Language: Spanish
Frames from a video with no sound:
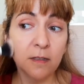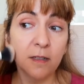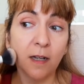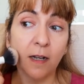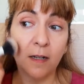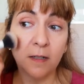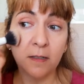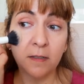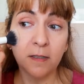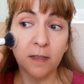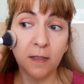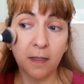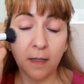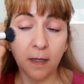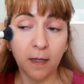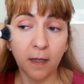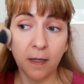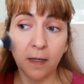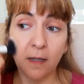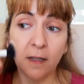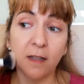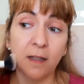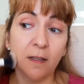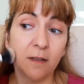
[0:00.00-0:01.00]
Así
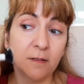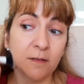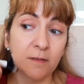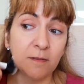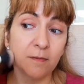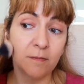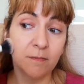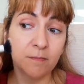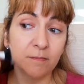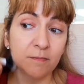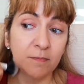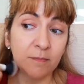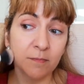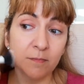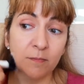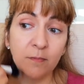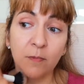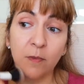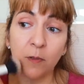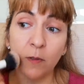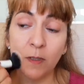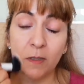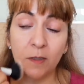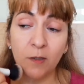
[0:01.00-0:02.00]
que
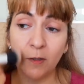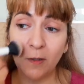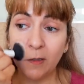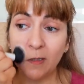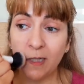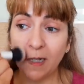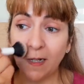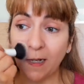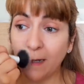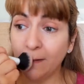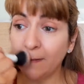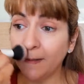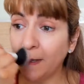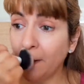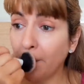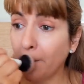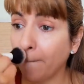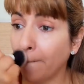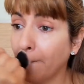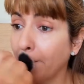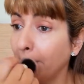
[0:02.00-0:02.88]
cuando los acabe,